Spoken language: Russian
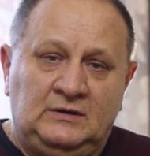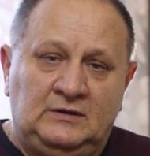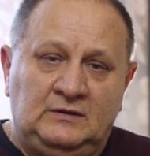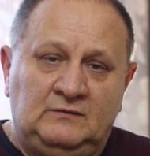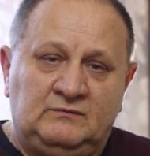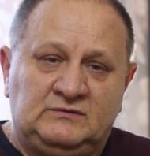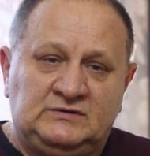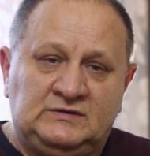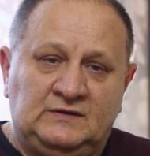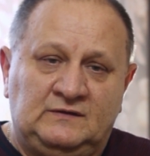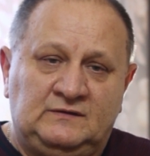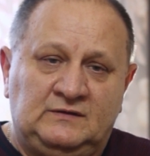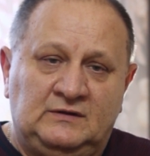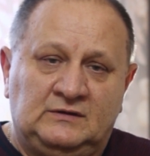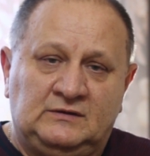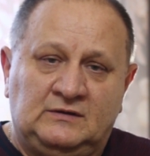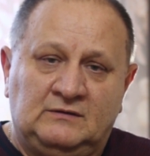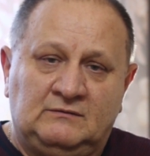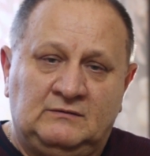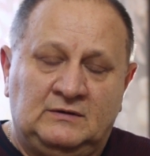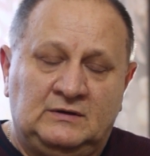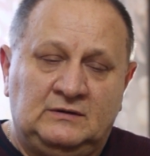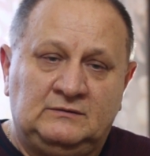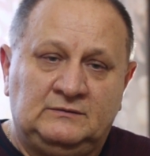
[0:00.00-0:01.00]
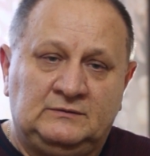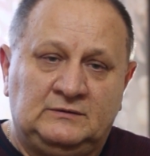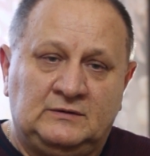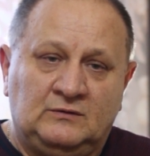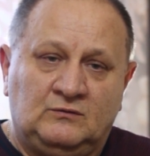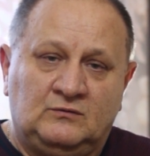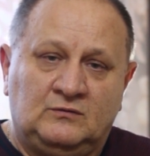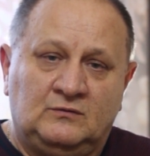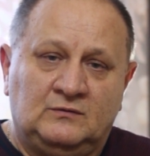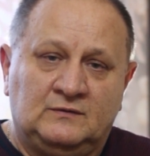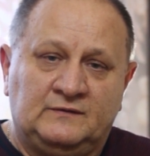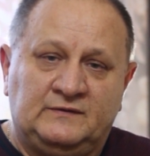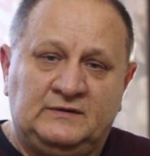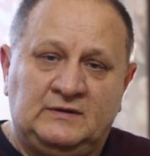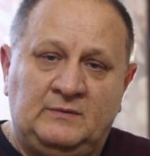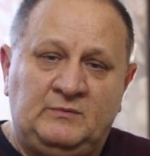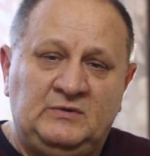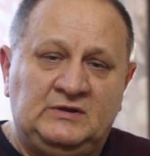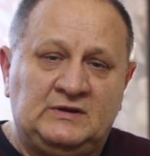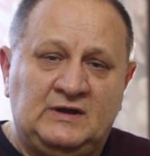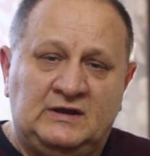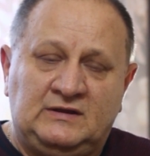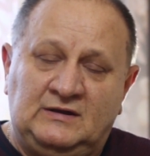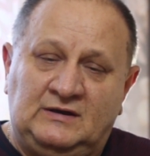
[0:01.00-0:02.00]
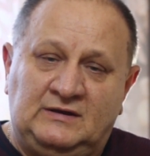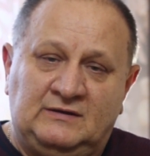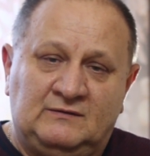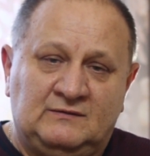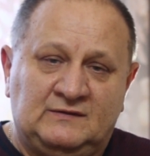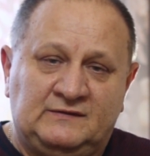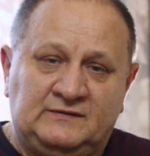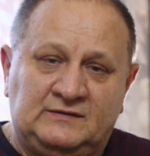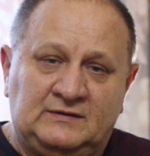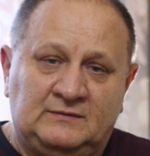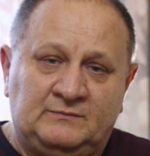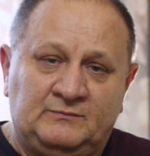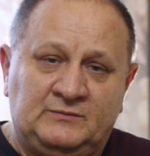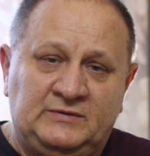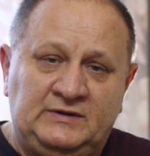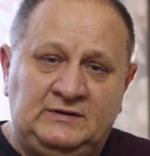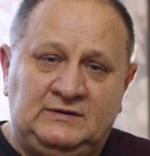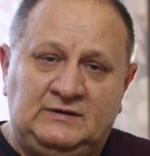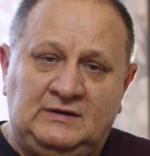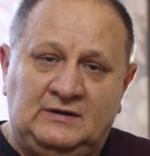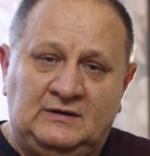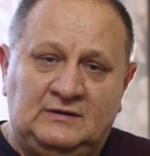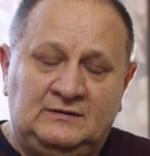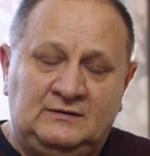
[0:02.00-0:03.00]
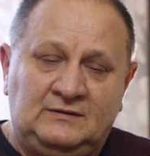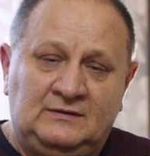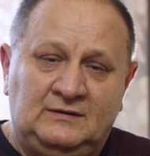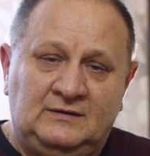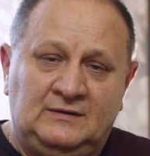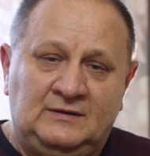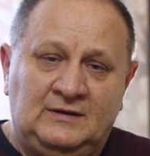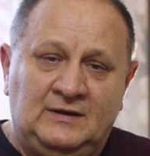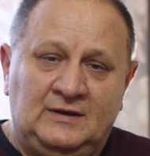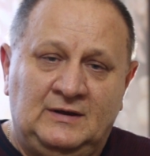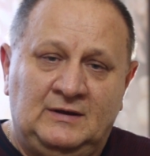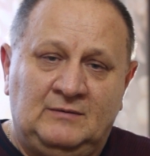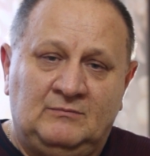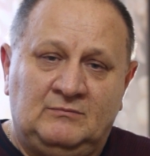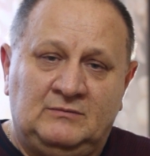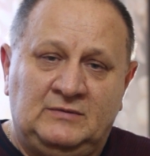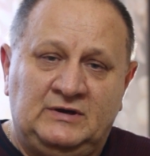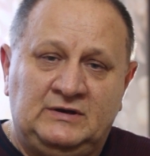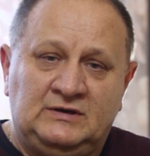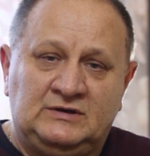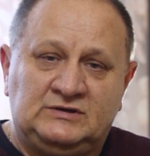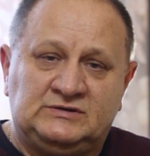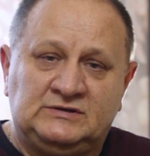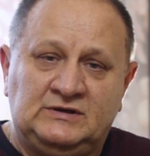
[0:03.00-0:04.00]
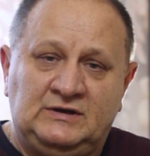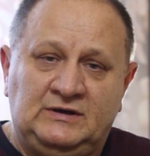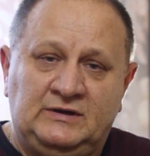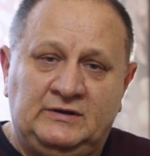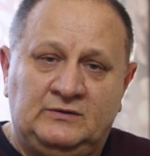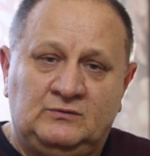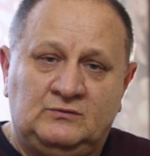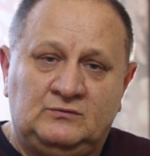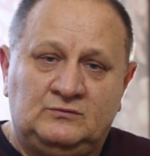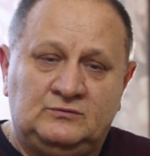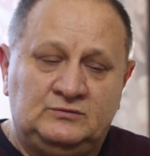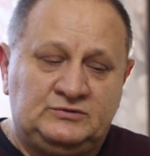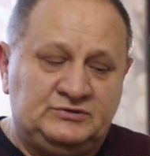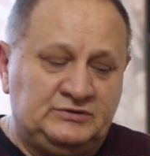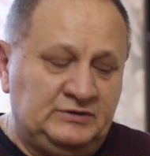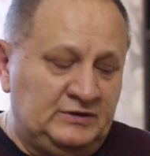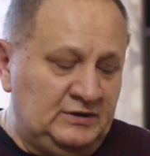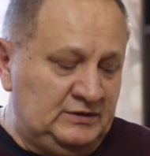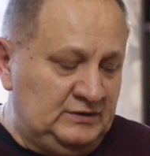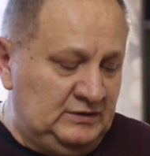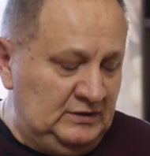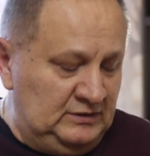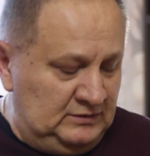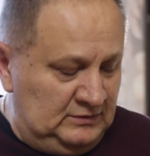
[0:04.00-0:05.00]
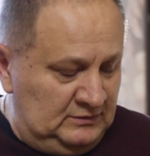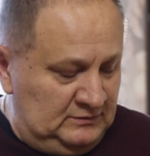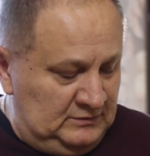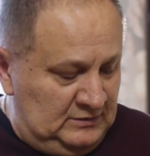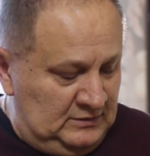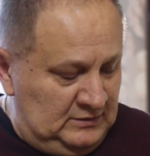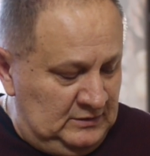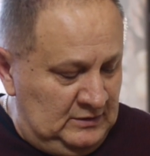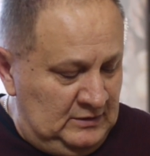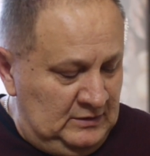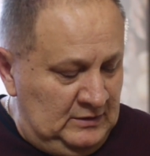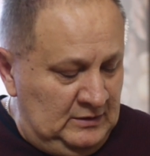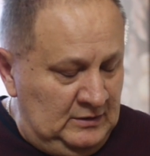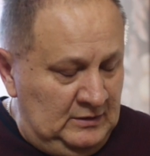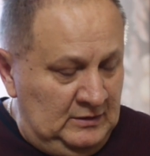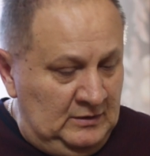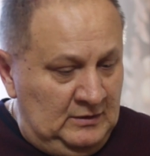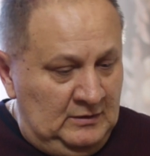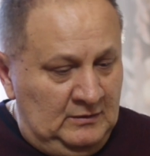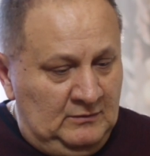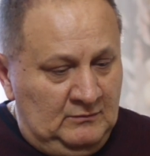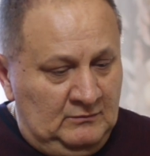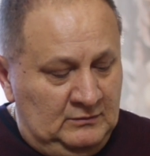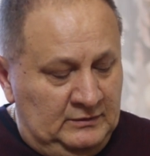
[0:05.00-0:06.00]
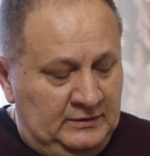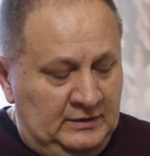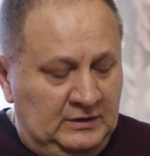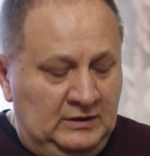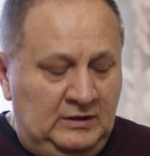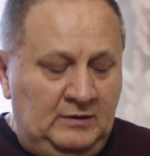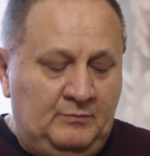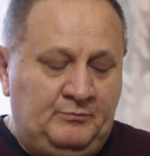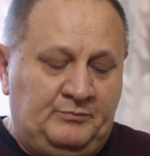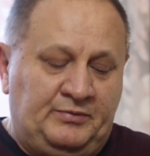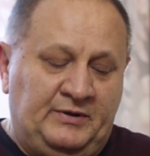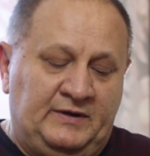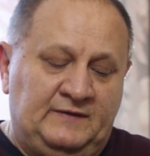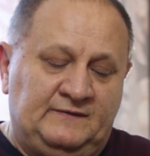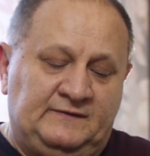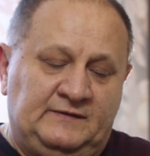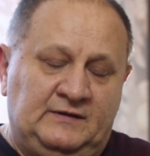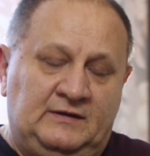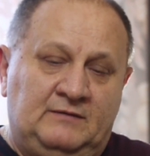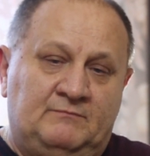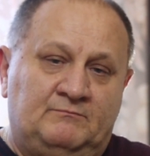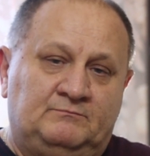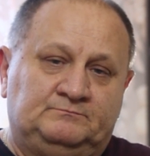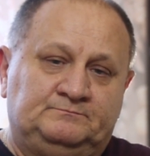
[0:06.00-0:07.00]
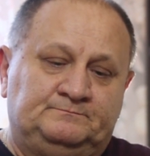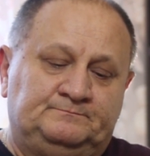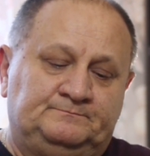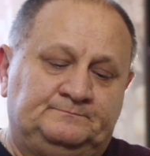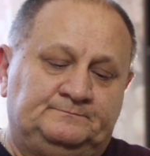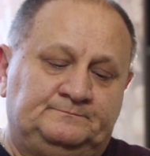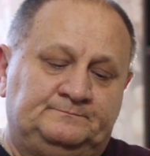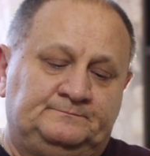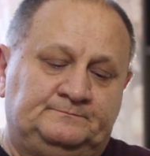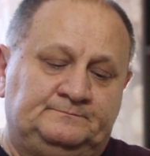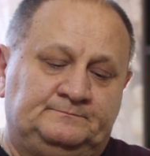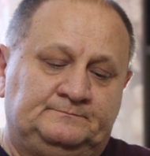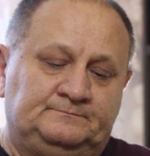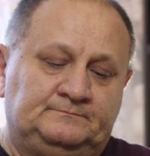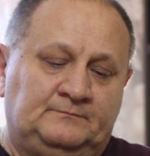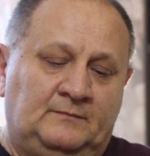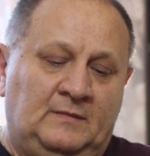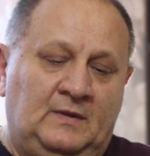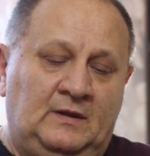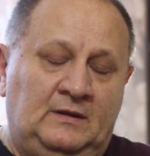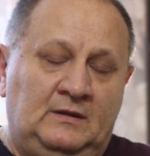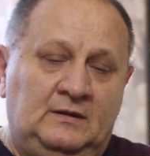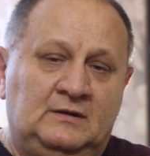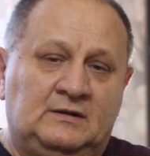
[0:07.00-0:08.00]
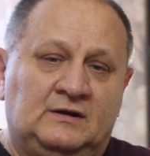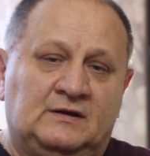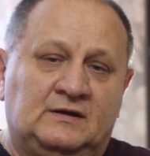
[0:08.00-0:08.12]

И в честь этого такого знаменательного события мы решили учредить вот такие призы и